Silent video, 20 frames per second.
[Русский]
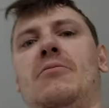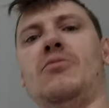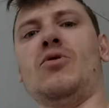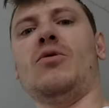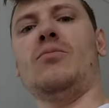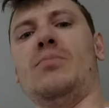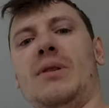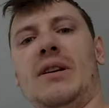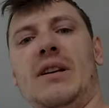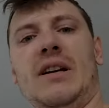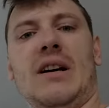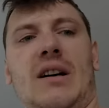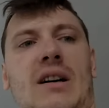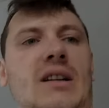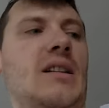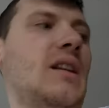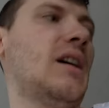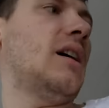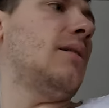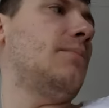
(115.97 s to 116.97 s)
Потом
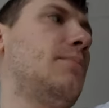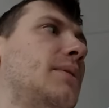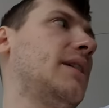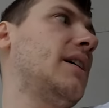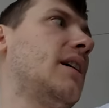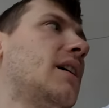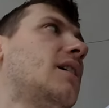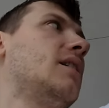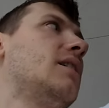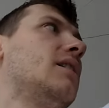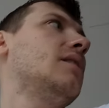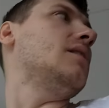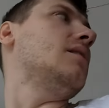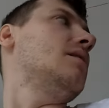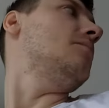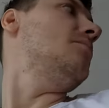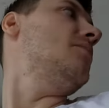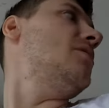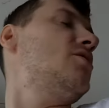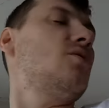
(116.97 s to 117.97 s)
приехала,
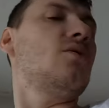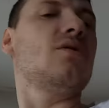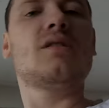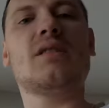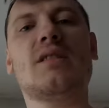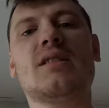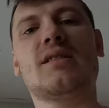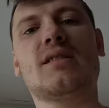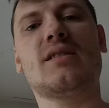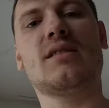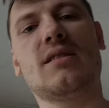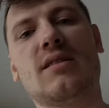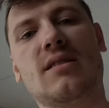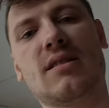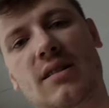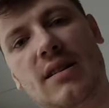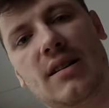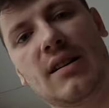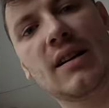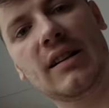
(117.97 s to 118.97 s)
приехали медсестры
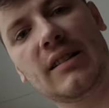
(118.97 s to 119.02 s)
с